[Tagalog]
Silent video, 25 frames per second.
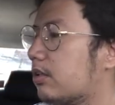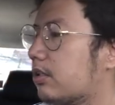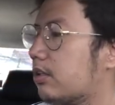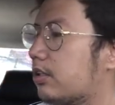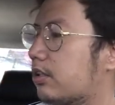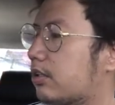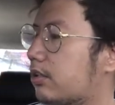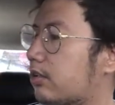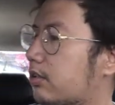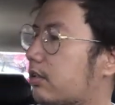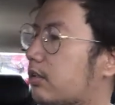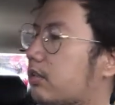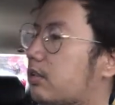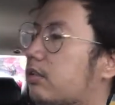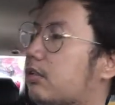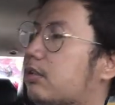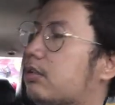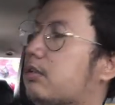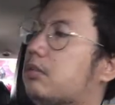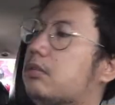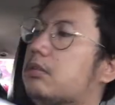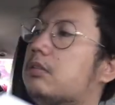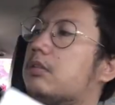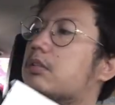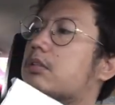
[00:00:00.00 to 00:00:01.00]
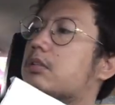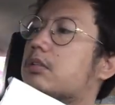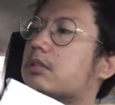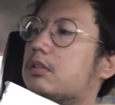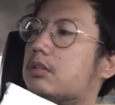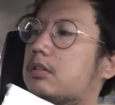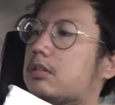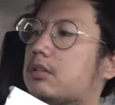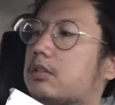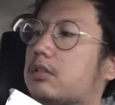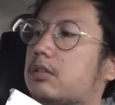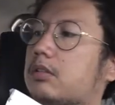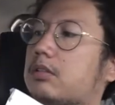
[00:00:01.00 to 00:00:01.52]

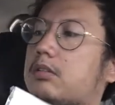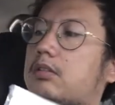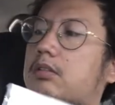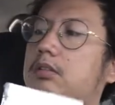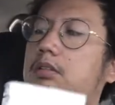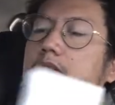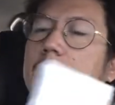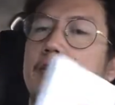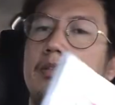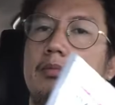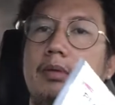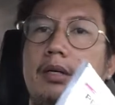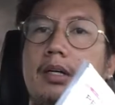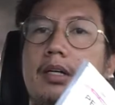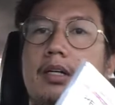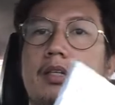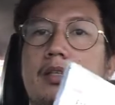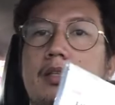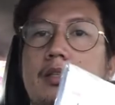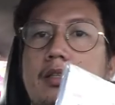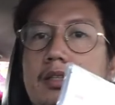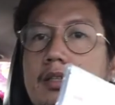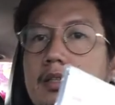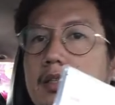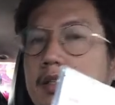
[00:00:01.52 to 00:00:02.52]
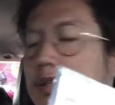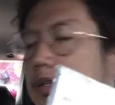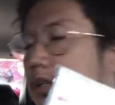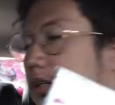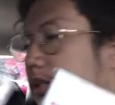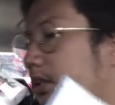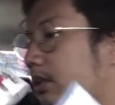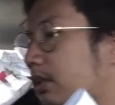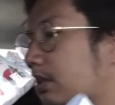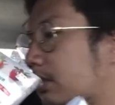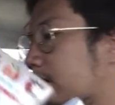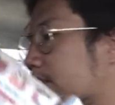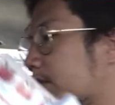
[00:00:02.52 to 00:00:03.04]
hmm. O, diba?
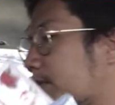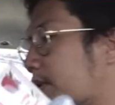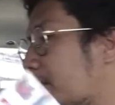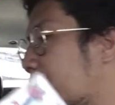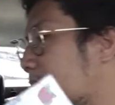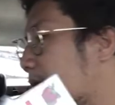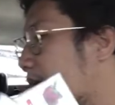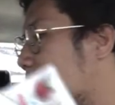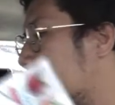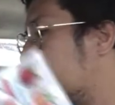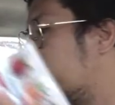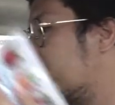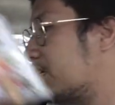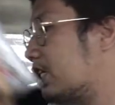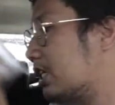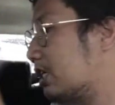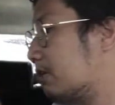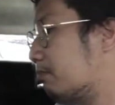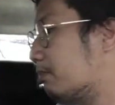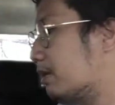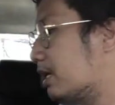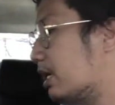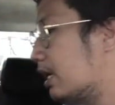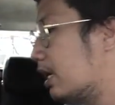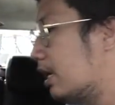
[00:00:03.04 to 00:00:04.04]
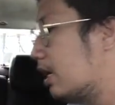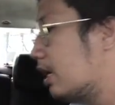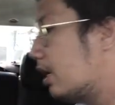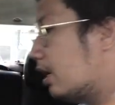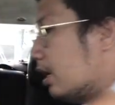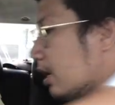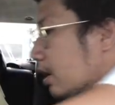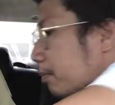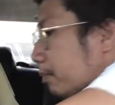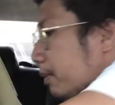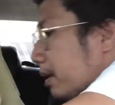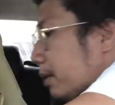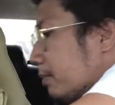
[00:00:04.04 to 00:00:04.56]
So, may mga binibili.
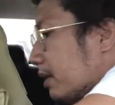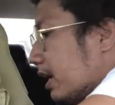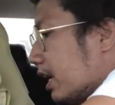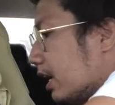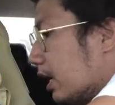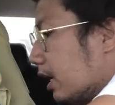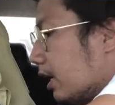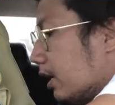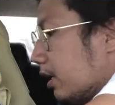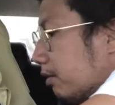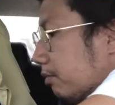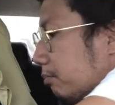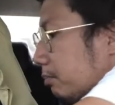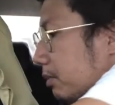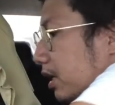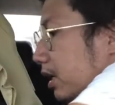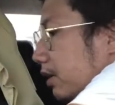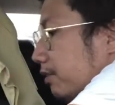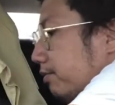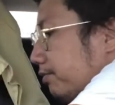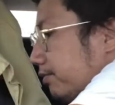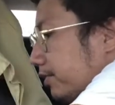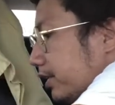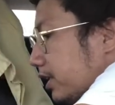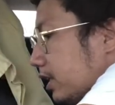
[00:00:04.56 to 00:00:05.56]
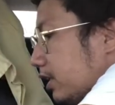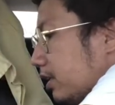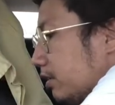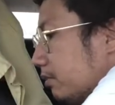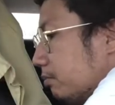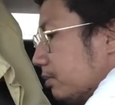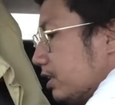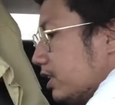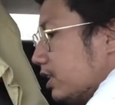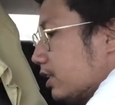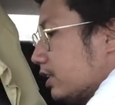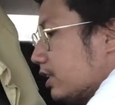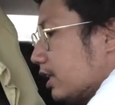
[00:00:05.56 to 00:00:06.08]
May mga, mga free
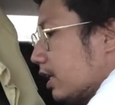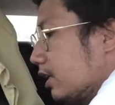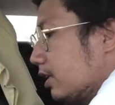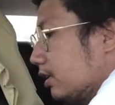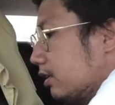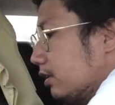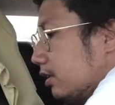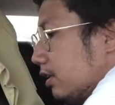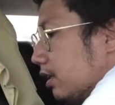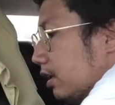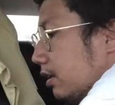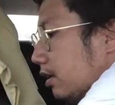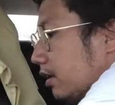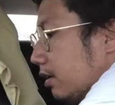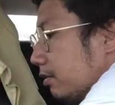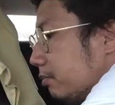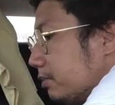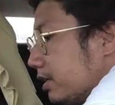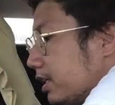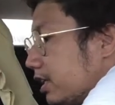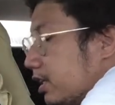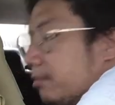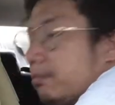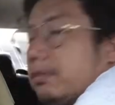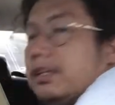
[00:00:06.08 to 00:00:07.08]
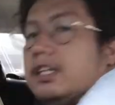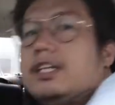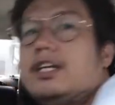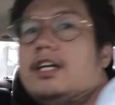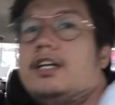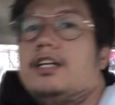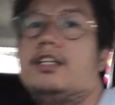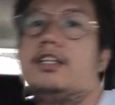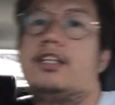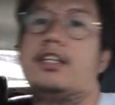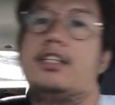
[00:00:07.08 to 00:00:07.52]
minsan na binibigay,